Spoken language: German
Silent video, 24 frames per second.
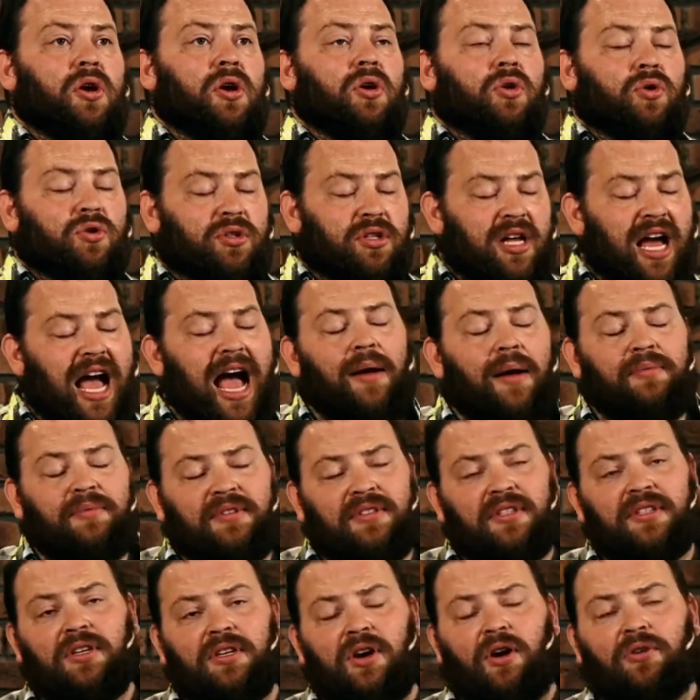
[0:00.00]
und haben
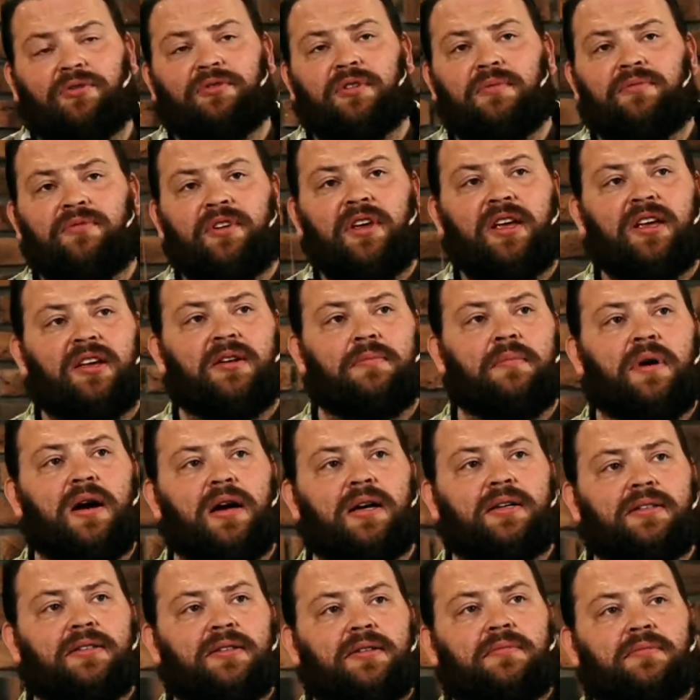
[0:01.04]
sich auf den Weg
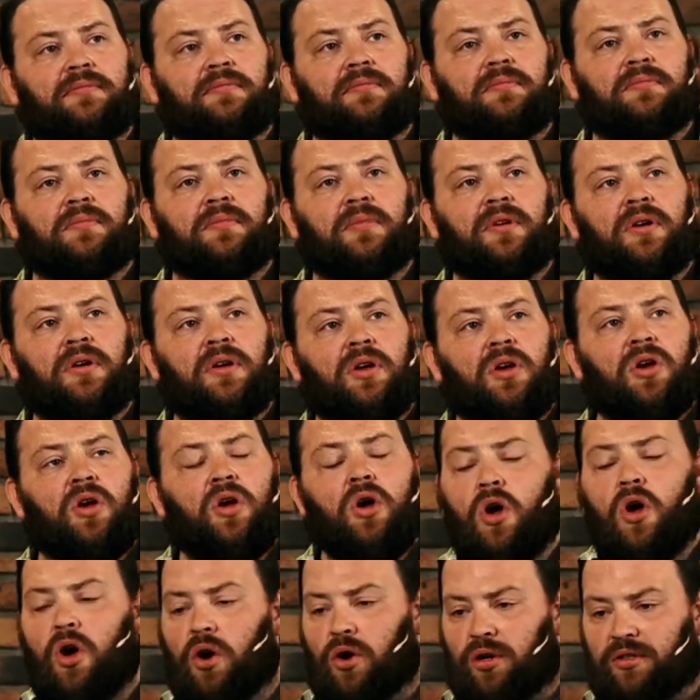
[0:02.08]
gemacht
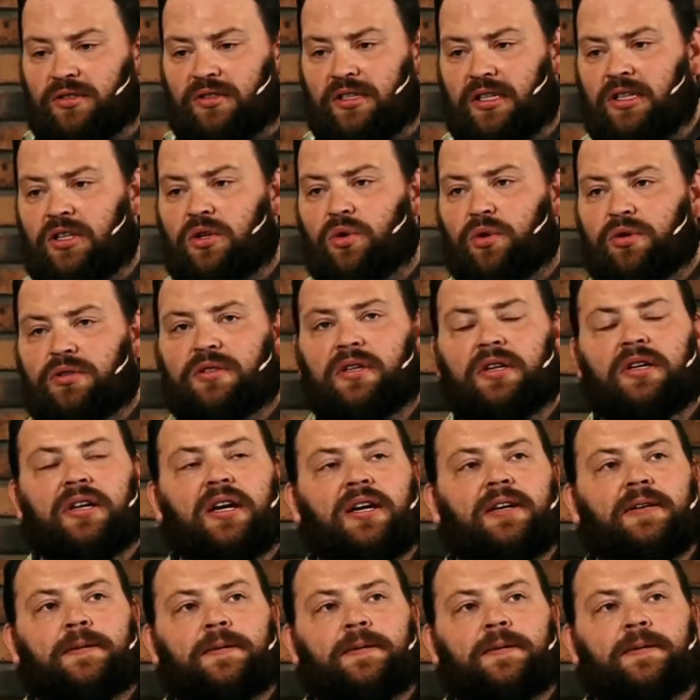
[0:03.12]
und sind losgegangen.